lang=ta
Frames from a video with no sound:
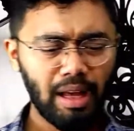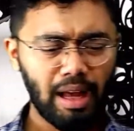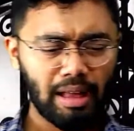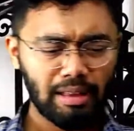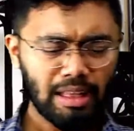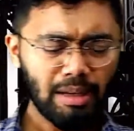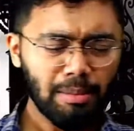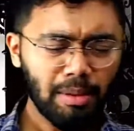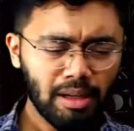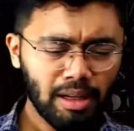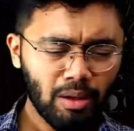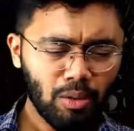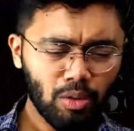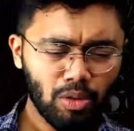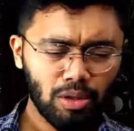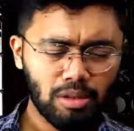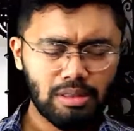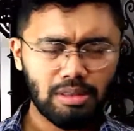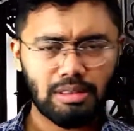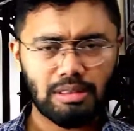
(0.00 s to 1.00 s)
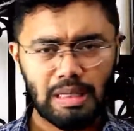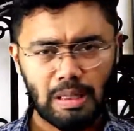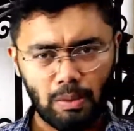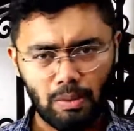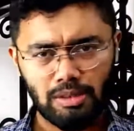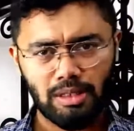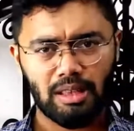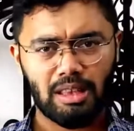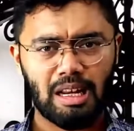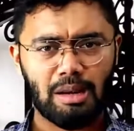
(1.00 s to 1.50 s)
அதே மாதிரி ஒரு
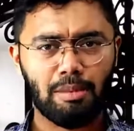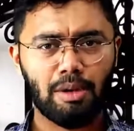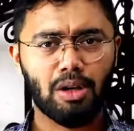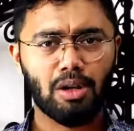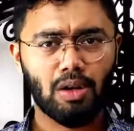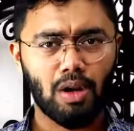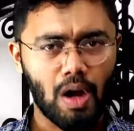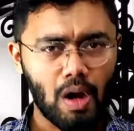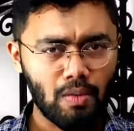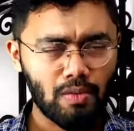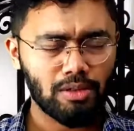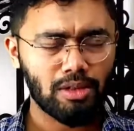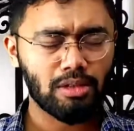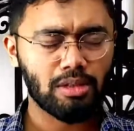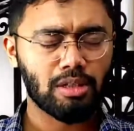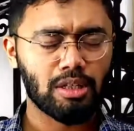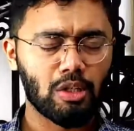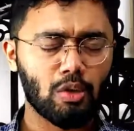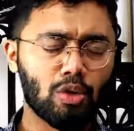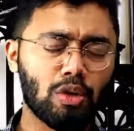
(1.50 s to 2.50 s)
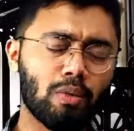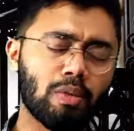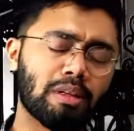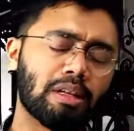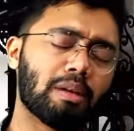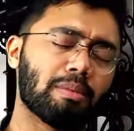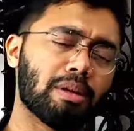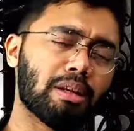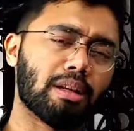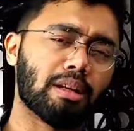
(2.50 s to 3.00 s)
சர்வசாதாரணமான கான்வர்சேஷன் இவங்க
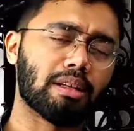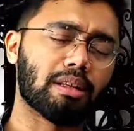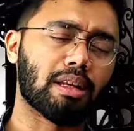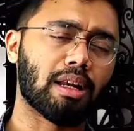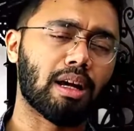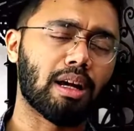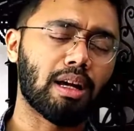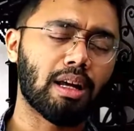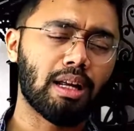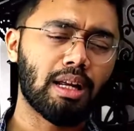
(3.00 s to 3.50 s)
வீட்டில் எப்படி இருக்குதுன்னா